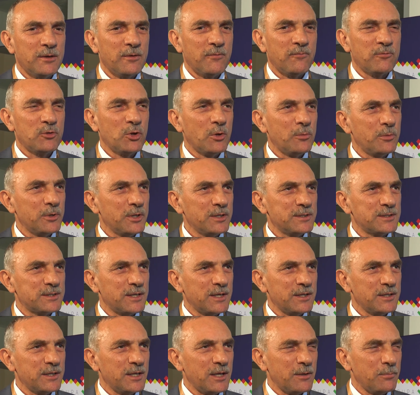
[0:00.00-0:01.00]
w dobrej
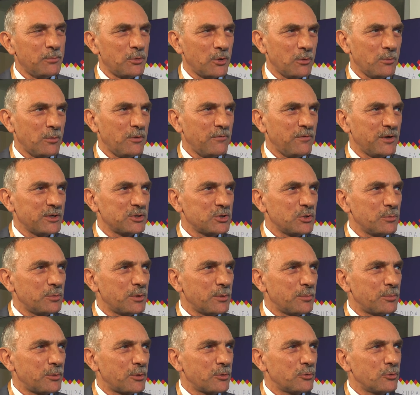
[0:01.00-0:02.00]
cenie promować
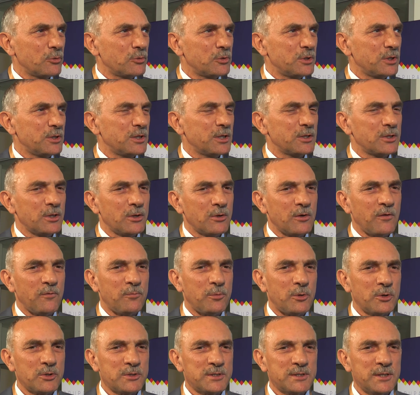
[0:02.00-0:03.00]
dobre produkty nie tylko w
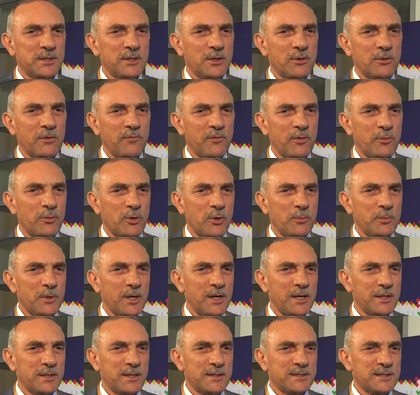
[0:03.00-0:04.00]
Polsce, nie tylko w Europie,
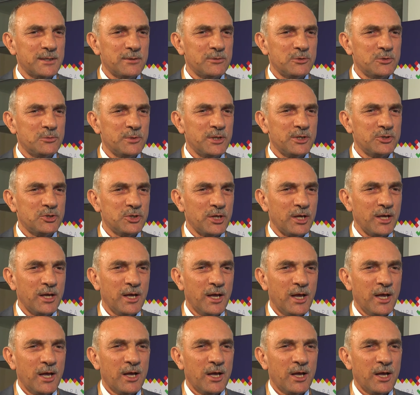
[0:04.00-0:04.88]
ale na całym świecie.